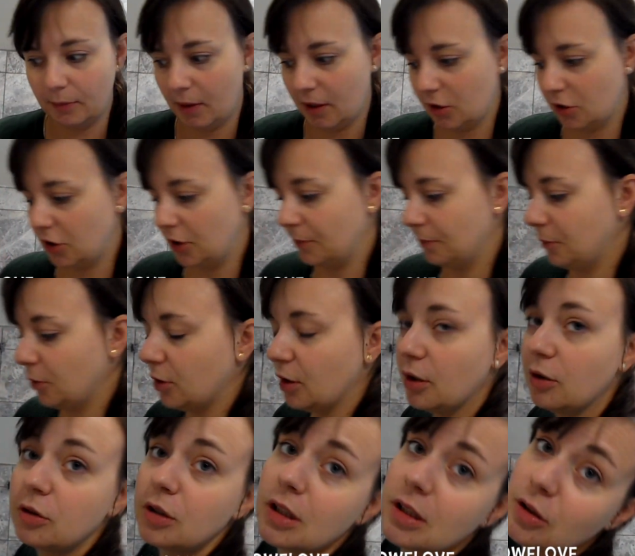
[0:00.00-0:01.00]
wybaczcie,
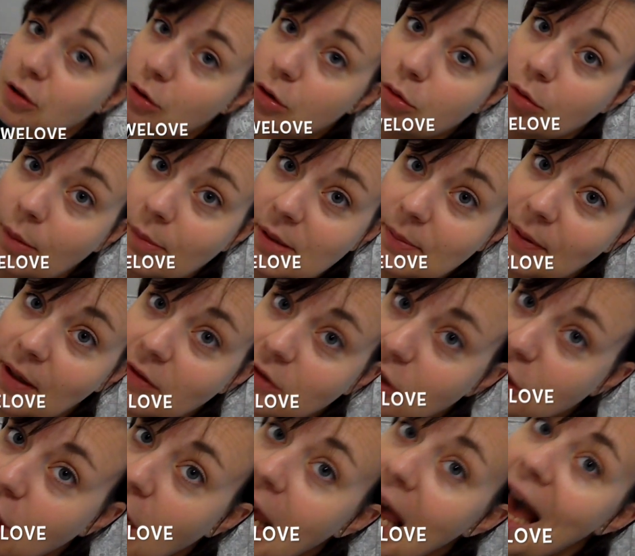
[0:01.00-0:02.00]
bo tego nie zdążyłam
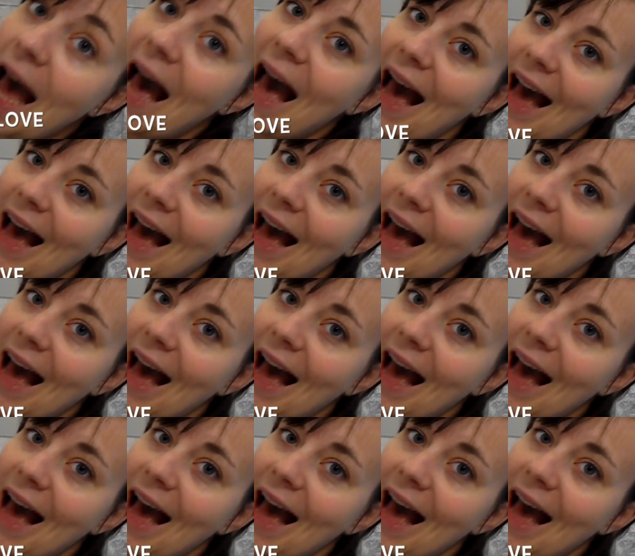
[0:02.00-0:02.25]
sprawdzić,